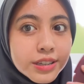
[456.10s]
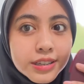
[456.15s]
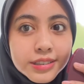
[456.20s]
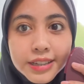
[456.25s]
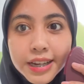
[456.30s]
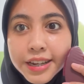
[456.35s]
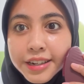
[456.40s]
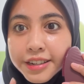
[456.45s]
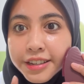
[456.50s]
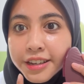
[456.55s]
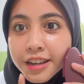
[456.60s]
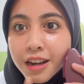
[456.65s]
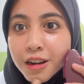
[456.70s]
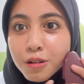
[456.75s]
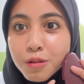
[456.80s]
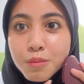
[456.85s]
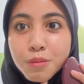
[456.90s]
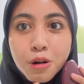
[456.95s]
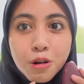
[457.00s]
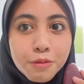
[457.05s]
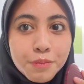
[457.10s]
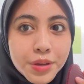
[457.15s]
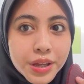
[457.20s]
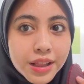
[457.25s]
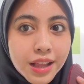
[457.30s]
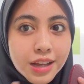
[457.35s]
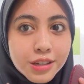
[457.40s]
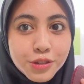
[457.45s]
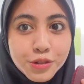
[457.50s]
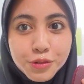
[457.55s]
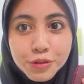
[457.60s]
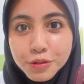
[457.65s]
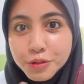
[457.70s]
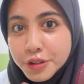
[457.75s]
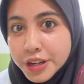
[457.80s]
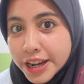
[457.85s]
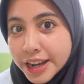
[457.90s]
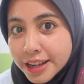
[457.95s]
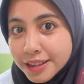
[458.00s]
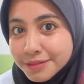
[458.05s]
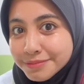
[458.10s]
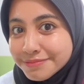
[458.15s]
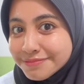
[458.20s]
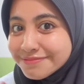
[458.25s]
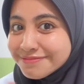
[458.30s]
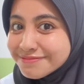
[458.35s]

selesai nih, aku mau bilas dulu ya.